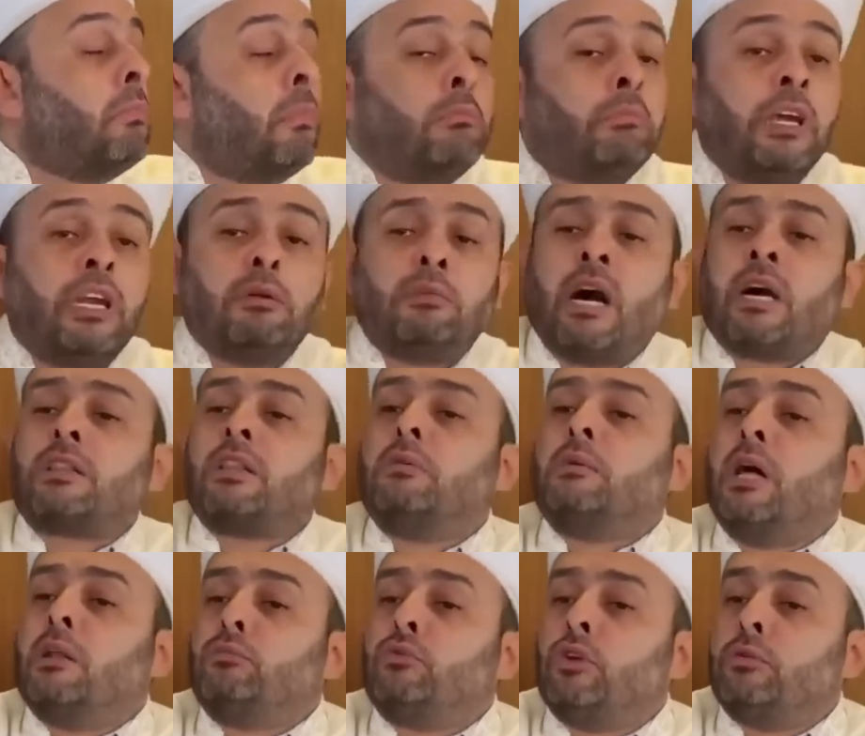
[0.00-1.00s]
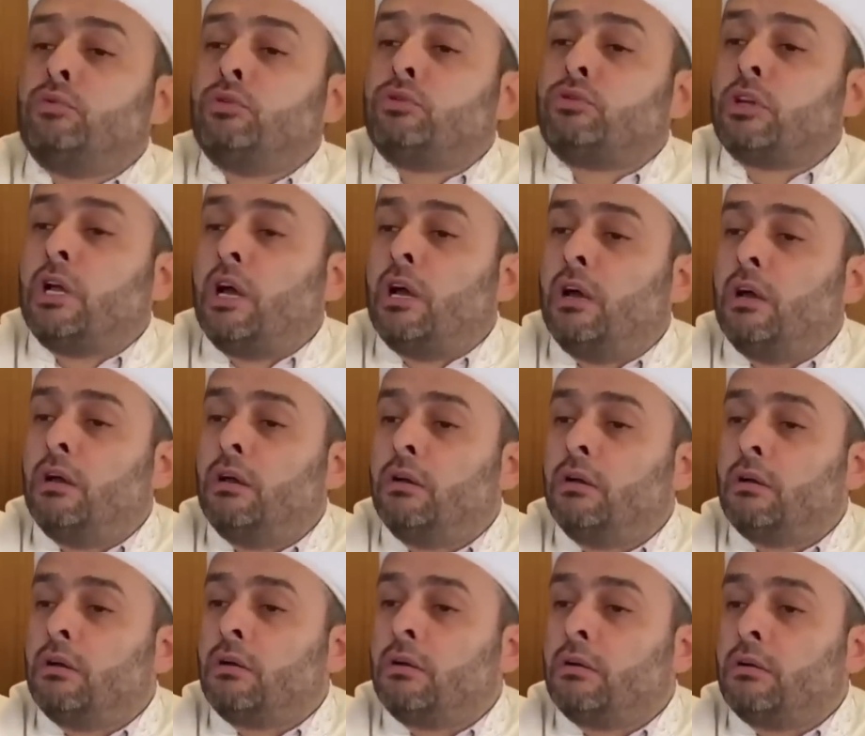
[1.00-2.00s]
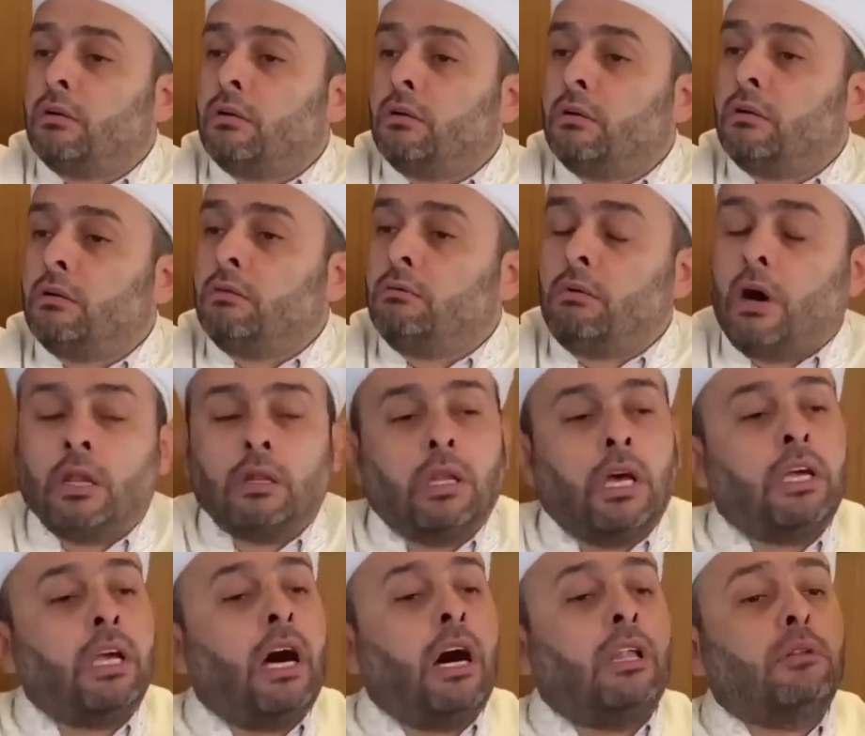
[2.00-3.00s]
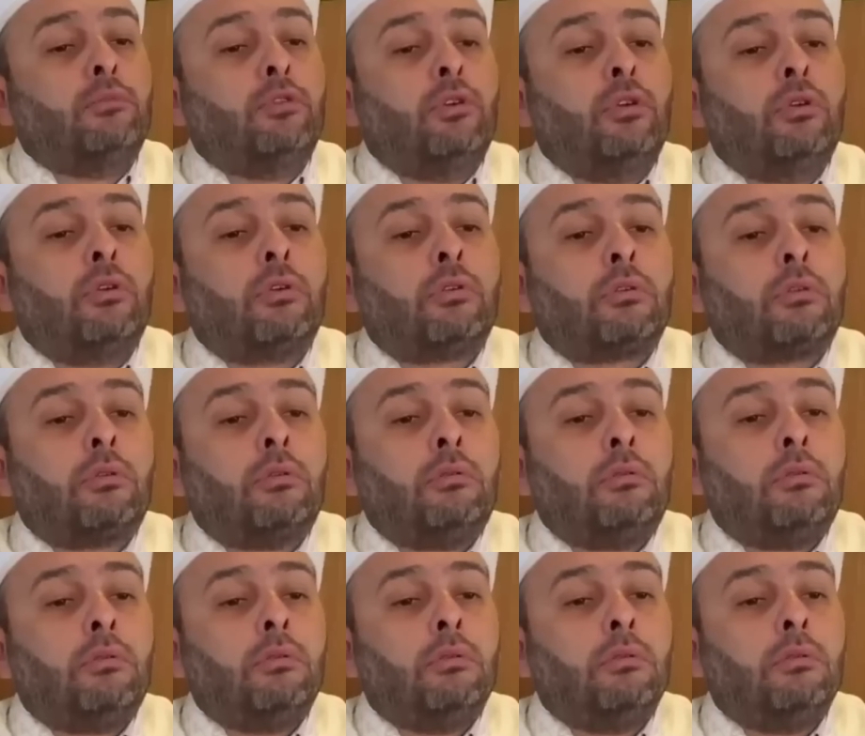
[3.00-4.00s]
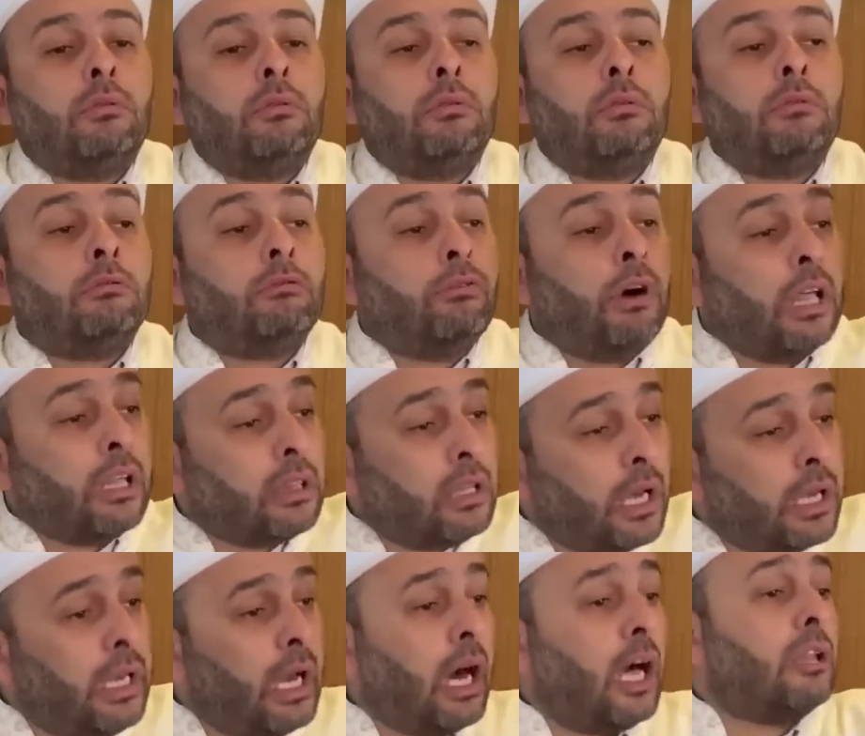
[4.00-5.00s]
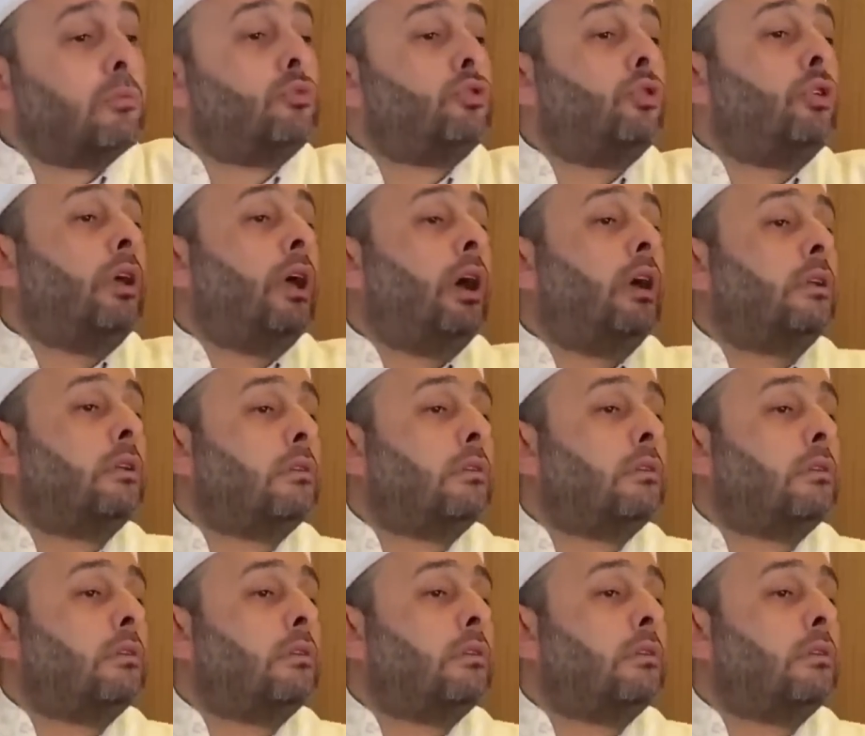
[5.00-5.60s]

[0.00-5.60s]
Benim aklım almıyor bu işi ya. Vallahi almıyor. Vallahi almıyor ya.